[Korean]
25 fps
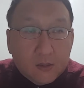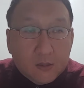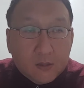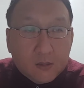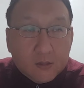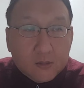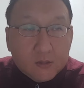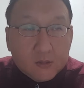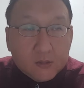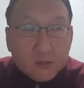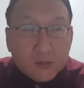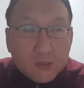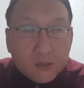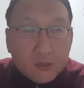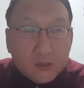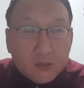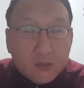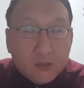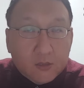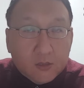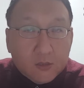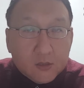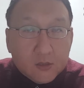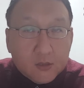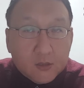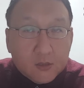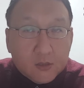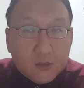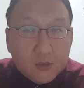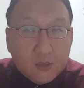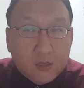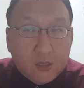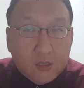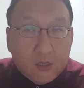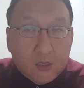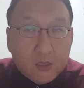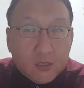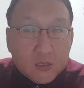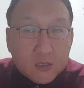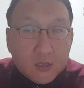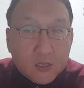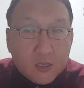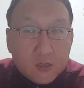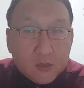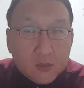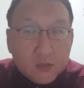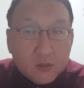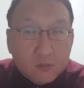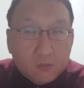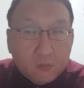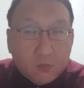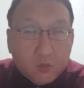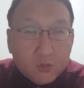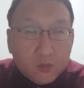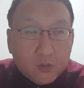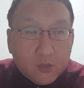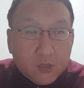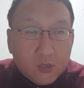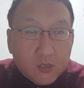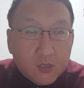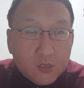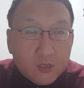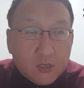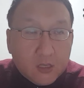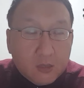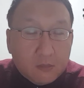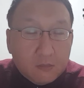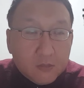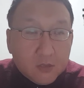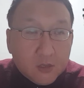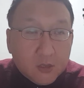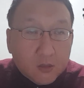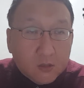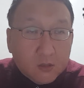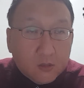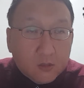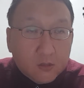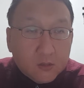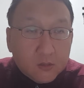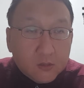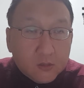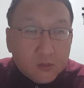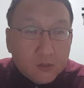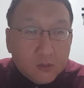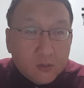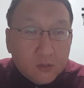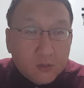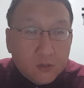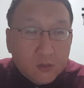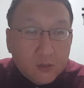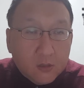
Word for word: 어, 사실 여기서 이 기사에서 뭐 굉장히 재밌었던 것은